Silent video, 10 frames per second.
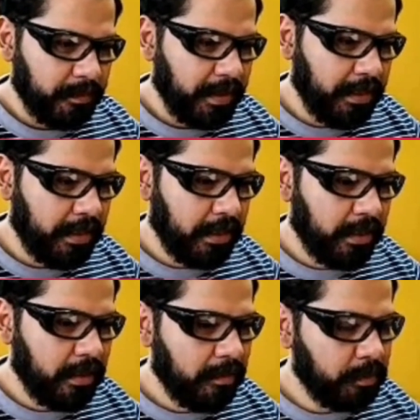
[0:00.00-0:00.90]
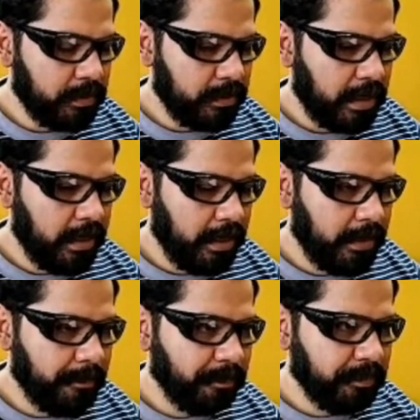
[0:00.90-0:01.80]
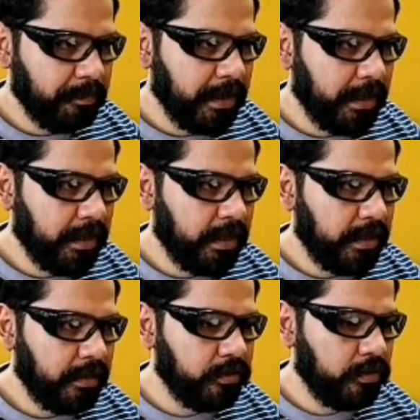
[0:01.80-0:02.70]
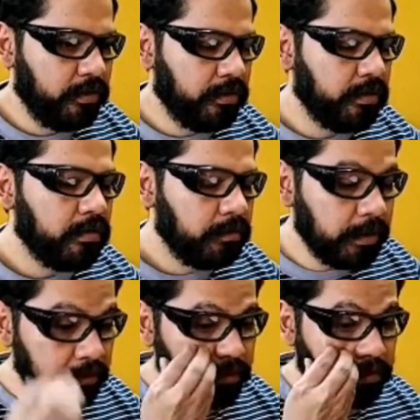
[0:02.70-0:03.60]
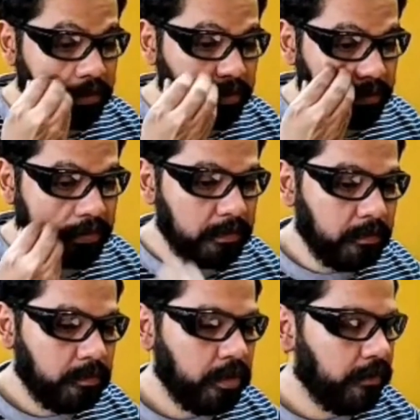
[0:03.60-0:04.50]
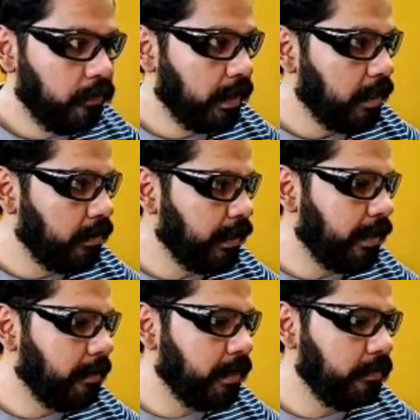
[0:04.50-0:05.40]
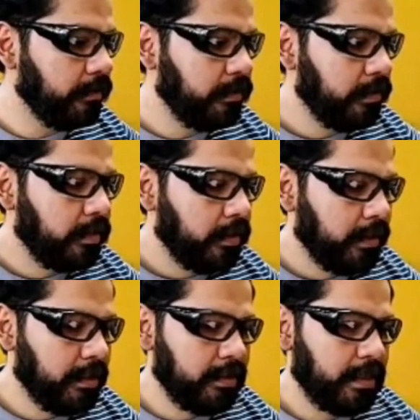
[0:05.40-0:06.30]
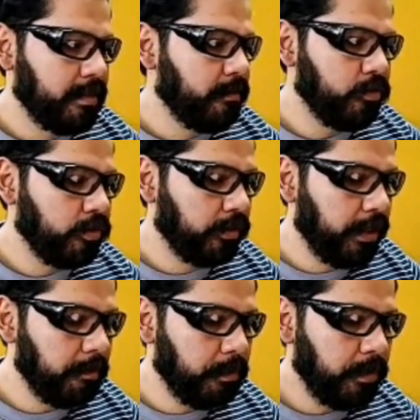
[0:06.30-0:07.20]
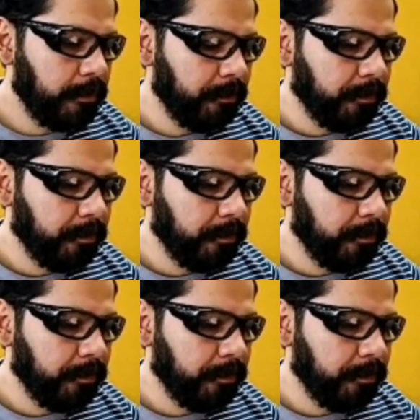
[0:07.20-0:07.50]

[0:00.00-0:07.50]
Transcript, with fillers: Y pues eh, me, yo, bueno, yo estoy muy enfocado al grabado desde hace mucho tiempo.